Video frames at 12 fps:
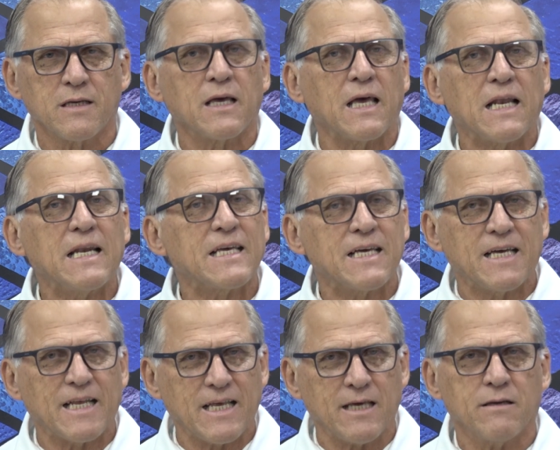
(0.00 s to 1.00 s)
Ele
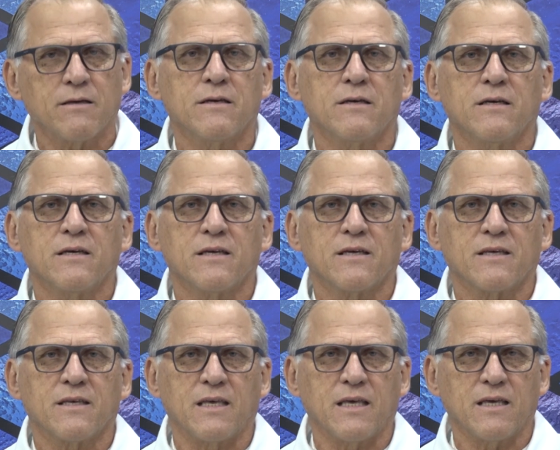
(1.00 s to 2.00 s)
crê
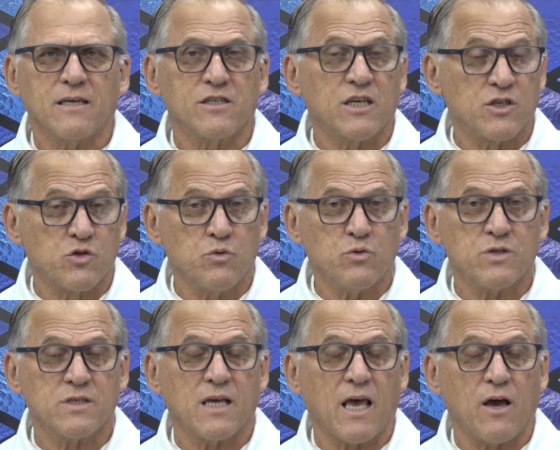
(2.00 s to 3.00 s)
que
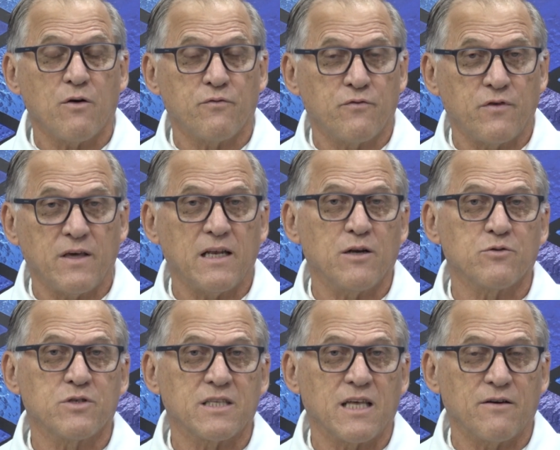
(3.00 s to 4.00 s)
Jesus é o filho
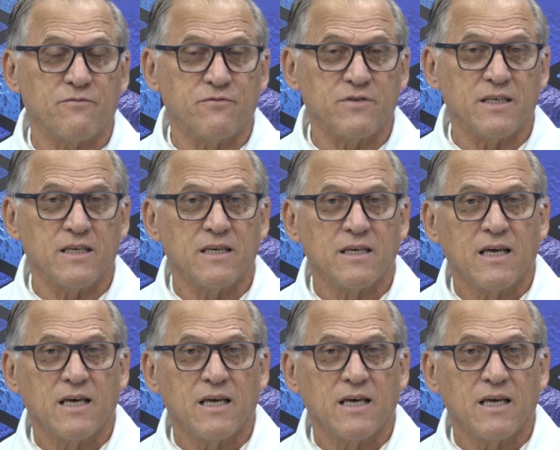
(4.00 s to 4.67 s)
de Davi,